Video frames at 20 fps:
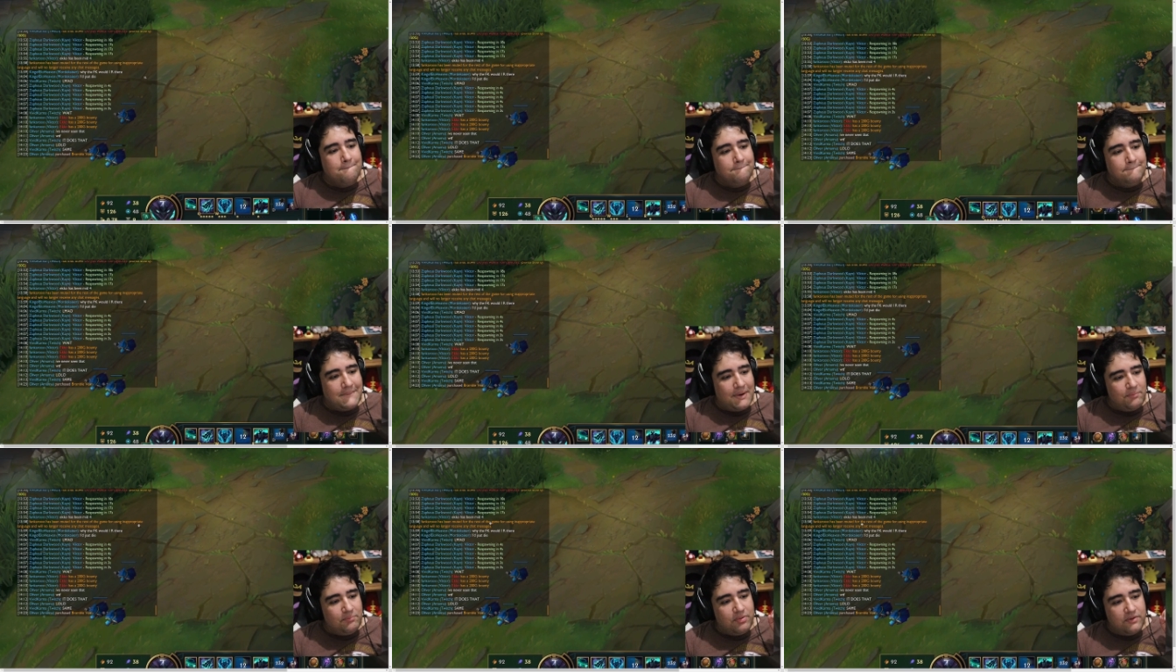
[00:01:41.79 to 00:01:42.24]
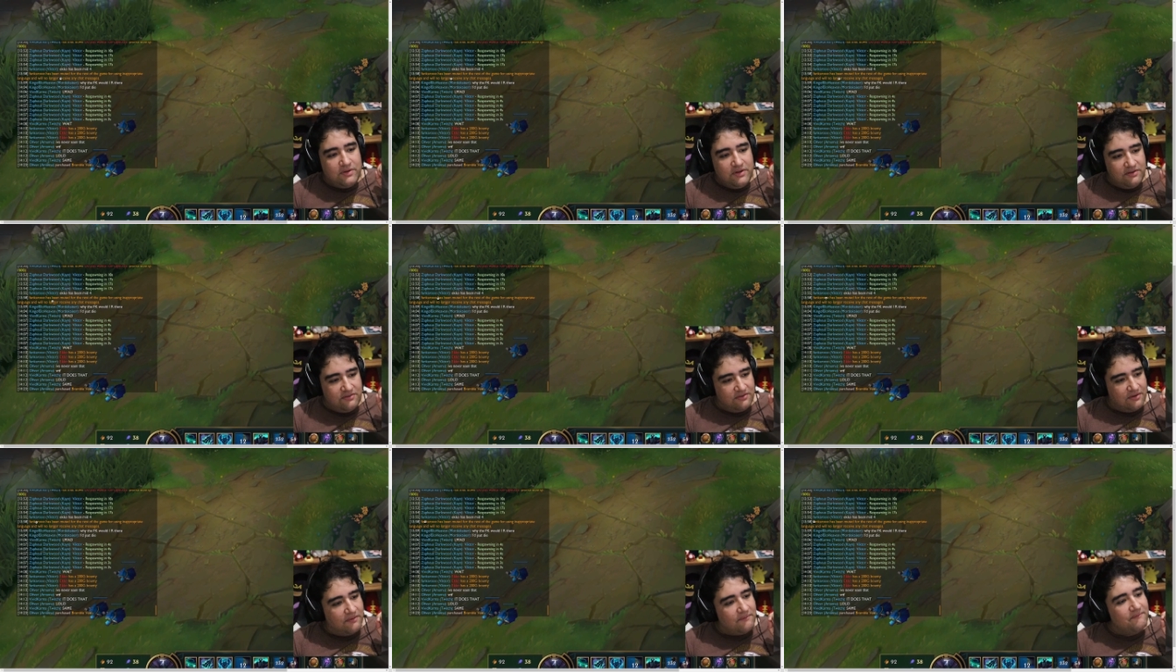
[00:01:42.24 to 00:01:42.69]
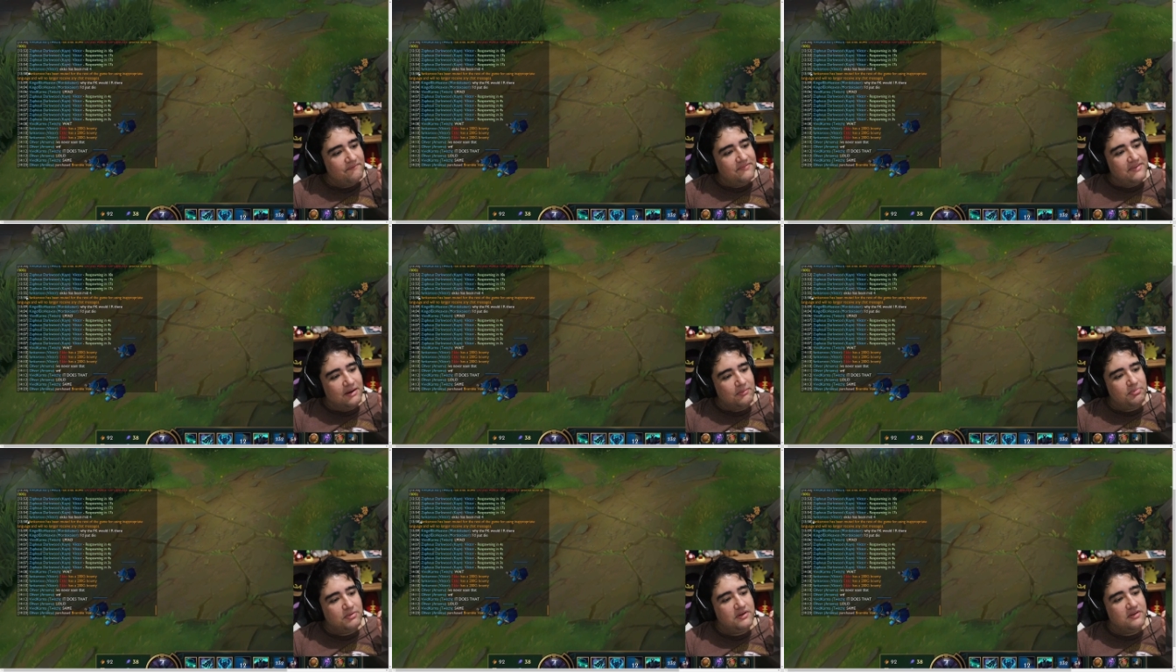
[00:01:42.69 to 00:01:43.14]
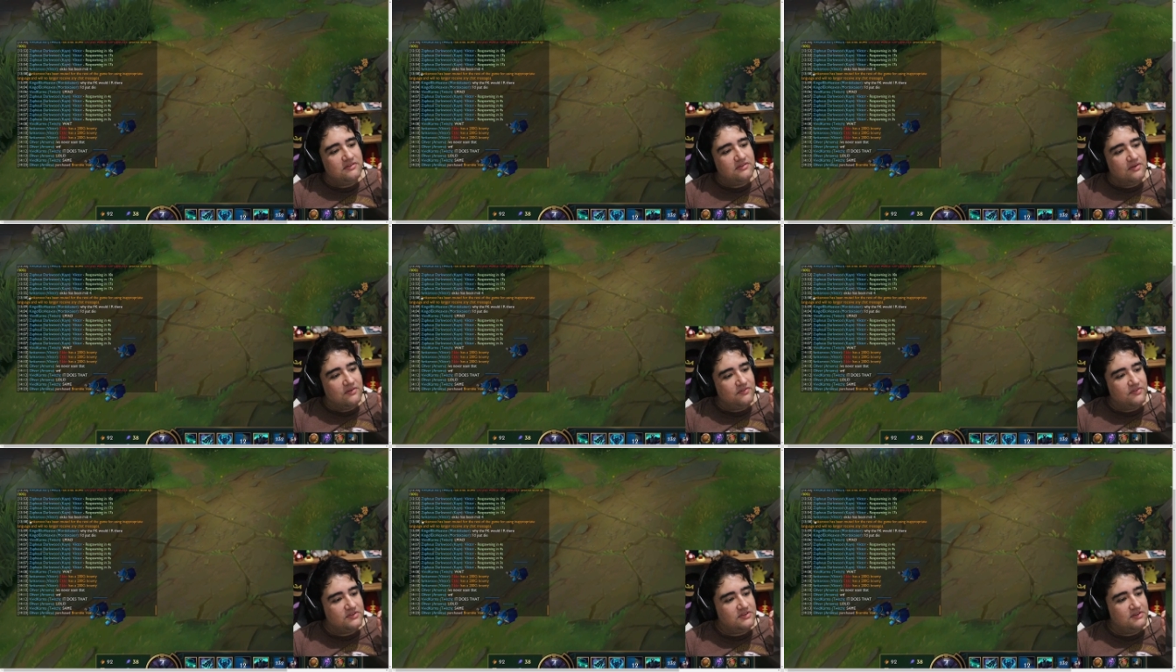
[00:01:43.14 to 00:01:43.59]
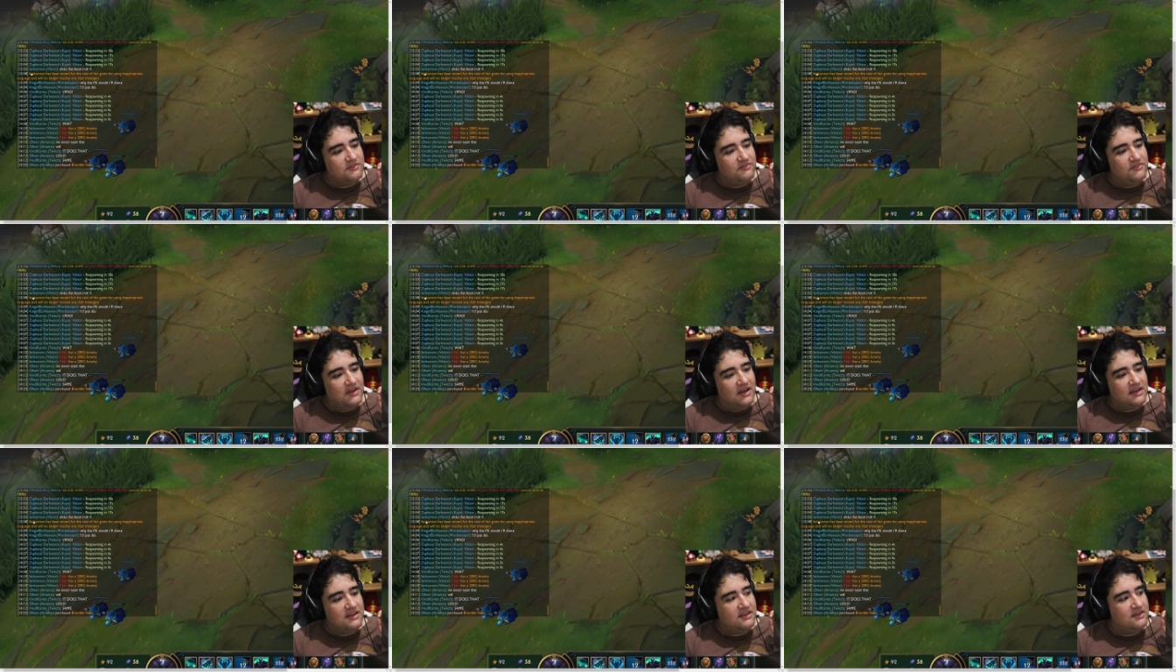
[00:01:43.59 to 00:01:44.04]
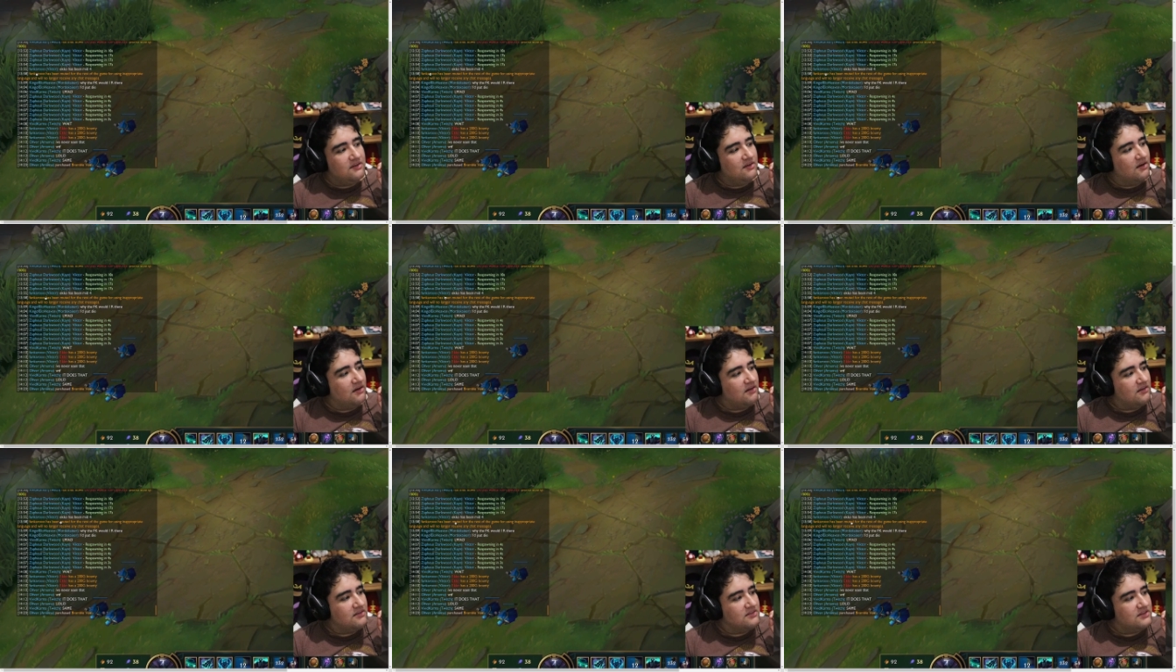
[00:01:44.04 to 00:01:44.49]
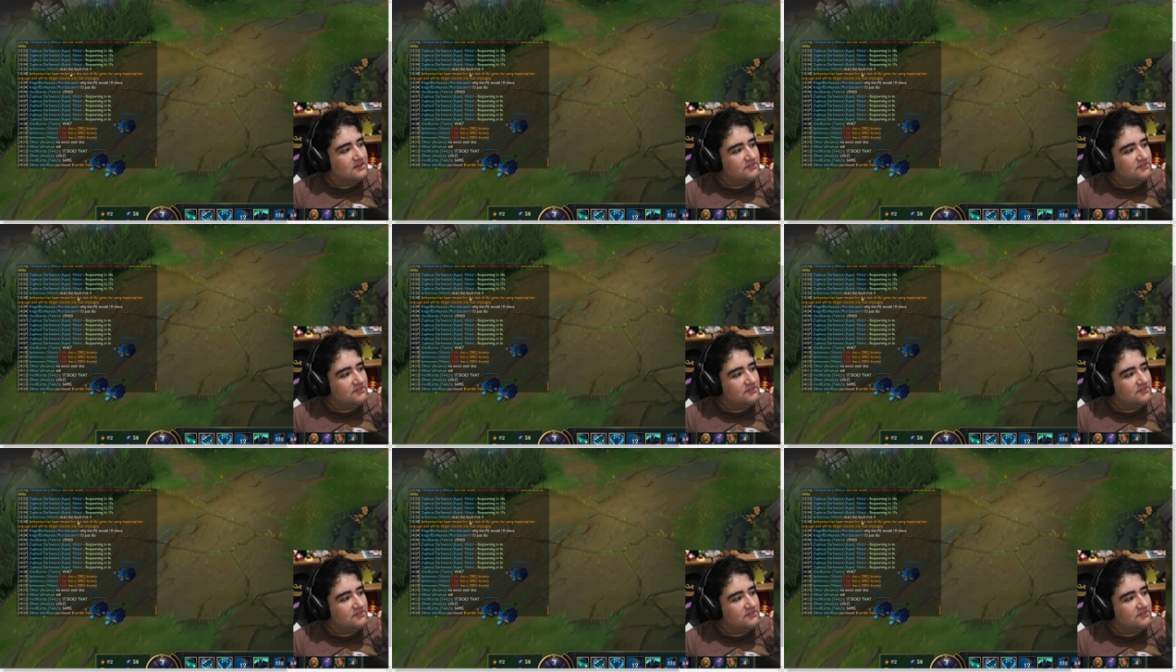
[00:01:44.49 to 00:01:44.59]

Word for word: uma punição. A punição você vê aqui, ó.